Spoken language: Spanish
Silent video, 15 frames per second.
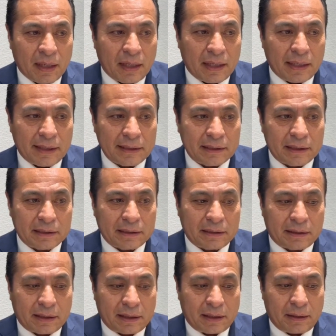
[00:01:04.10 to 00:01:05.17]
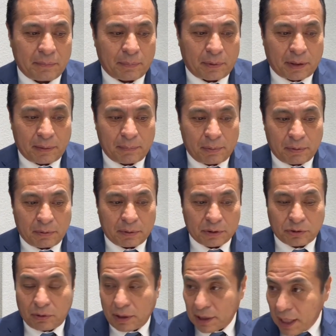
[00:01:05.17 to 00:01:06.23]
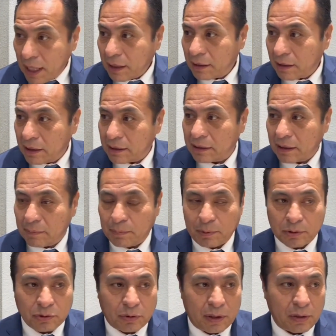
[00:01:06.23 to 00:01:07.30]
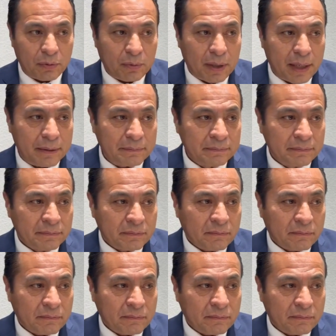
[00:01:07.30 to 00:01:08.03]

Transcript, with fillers: es este, por ejemplo, en Soledad, está Pozo de Luna,